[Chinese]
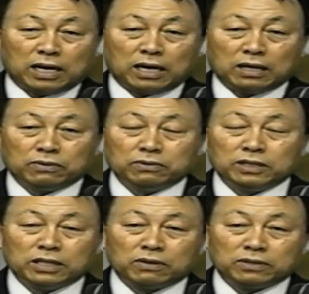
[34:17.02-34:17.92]
我们
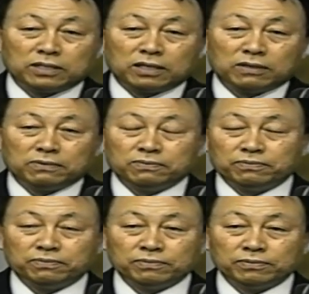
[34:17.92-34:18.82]
多认罪，多悔
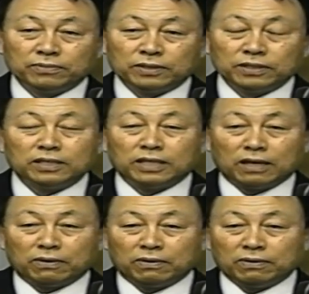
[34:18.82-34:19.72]
改，这时候
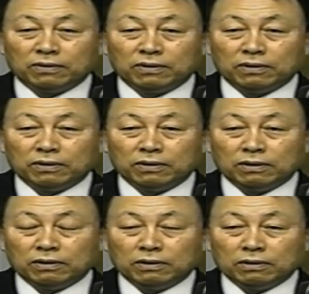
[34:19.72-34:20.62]
性格就能得到
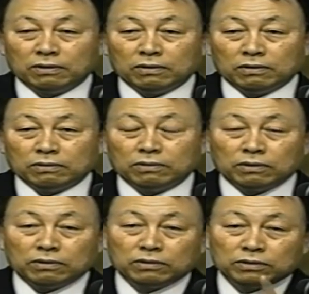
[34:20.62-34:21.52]
变化，一个人
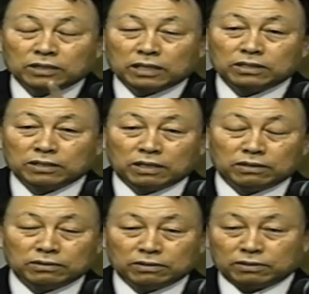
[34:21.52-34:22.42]
也能得到变
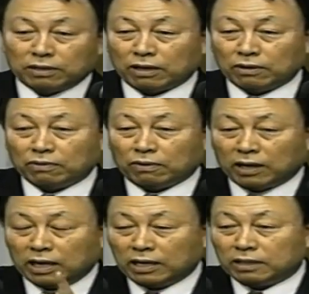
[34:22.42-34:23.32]
化，行为得到
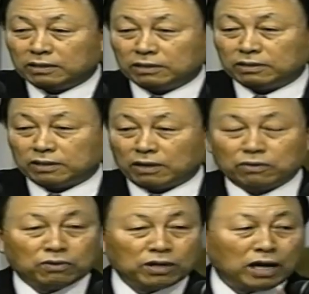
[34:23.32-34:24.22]
变化。
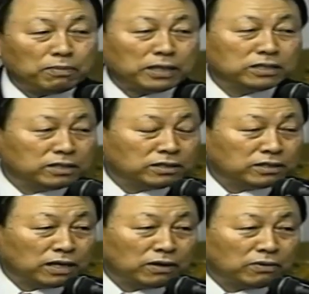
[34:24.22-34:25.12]
一个人爱
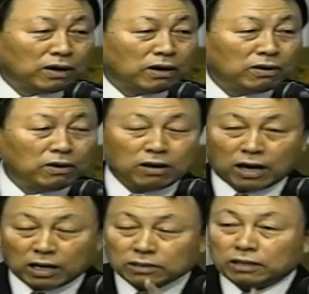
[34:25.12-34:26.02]
发脾气，
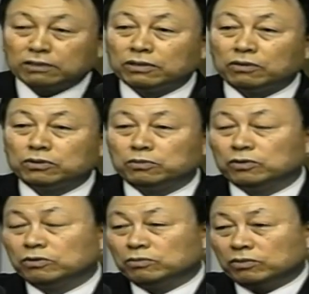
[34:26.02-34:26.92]
为什么总爱
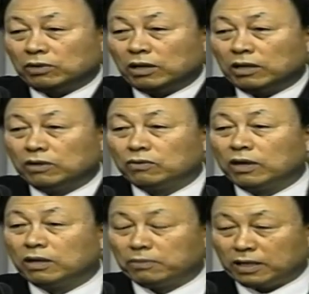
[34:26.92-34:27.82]
发脾气？
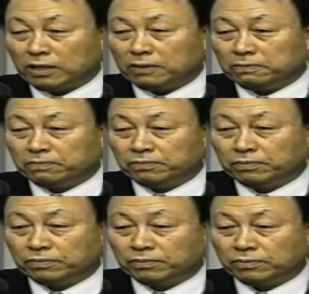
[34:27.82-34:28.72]
懒惰的
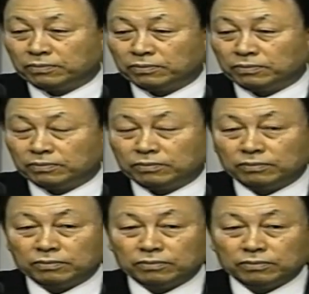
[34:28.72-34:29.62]
总懒惰，
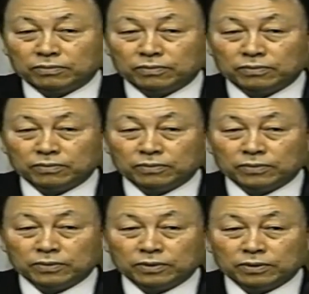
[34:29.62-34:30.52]
说明这个人
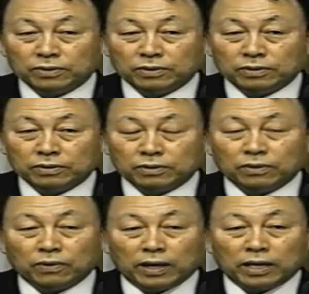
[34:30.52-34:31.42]
没认罪，也没
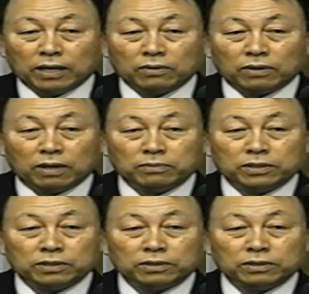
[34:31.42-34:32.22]
悔改呀。